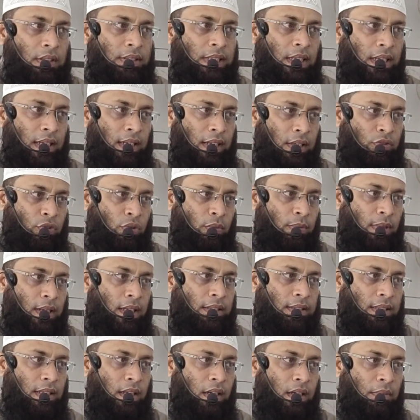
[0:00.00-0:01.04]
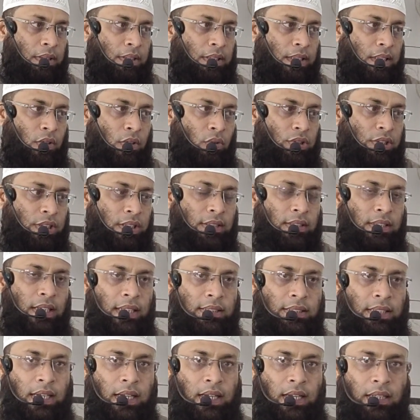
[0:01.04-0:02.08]
যে আল্লাহ সোবানা তালা আমাদের রুজির
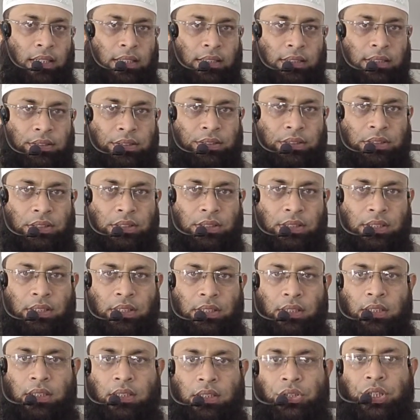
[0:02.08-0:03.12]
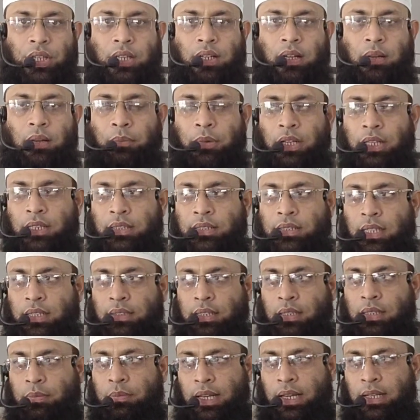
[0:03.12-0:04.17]
দাতা সে রব্বুল
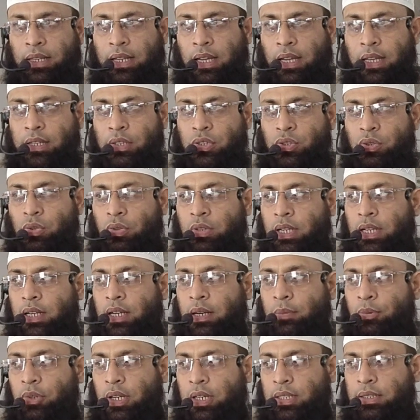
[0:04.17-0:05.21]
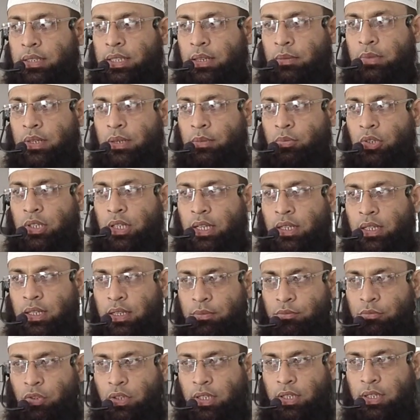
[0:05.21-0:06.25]
ইজাতের বার গাহে শুক্রা জ্ঞাপনার্থে আমরা বলি
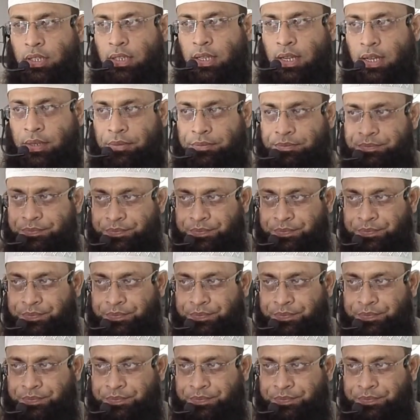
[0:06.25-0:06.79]
আলহামদুলিল্লাহ